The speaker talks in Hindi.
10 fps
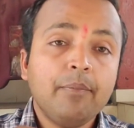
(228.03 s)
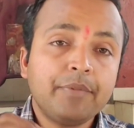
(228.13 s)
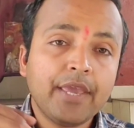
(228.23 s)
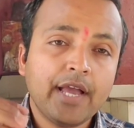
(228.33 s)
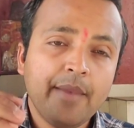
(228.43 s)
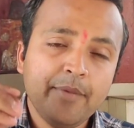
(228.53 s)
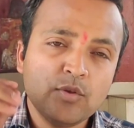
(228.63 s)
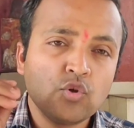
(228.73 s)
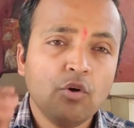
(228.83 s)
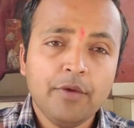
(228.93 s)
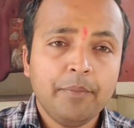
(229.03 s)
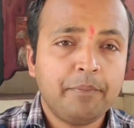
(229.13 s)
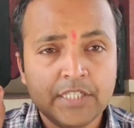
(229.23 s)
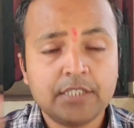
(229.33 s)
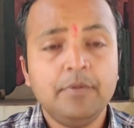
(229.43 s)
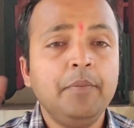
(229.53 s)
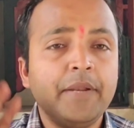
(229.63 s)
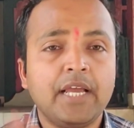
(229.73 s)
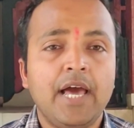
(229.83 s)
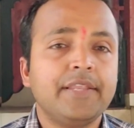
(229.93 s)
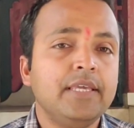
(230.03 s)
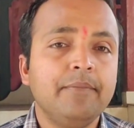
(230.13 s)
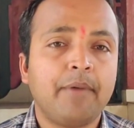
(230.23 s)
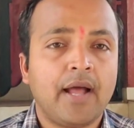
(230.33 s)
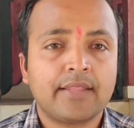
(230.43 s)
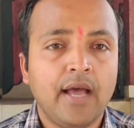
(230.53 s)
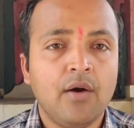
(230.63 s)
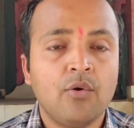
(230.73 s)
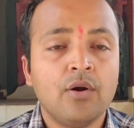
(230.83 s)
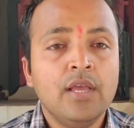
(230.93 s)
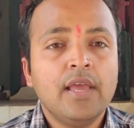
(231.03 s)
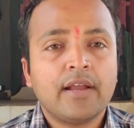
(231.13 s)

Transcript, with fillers: आपके घर में जो भी जिस भी प्रकार की बाधा हो